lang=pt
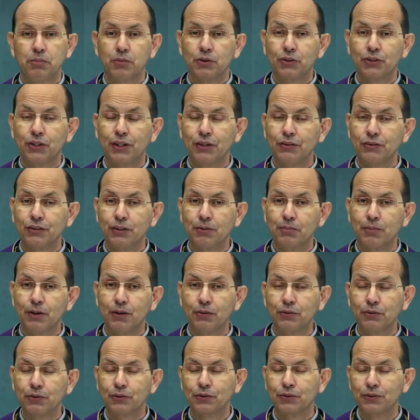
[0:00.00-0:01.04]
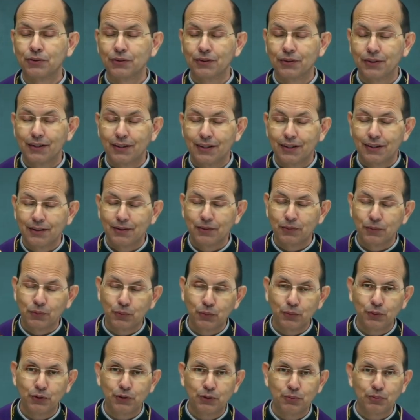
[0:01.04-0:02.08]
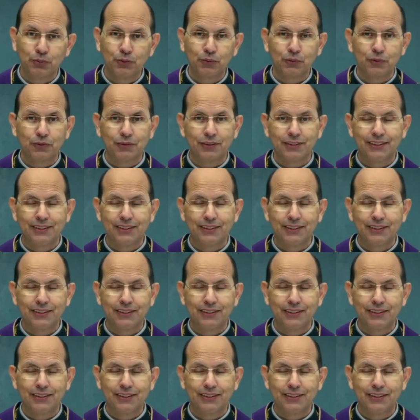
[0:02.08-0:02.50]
Meus queridos irmãos, no último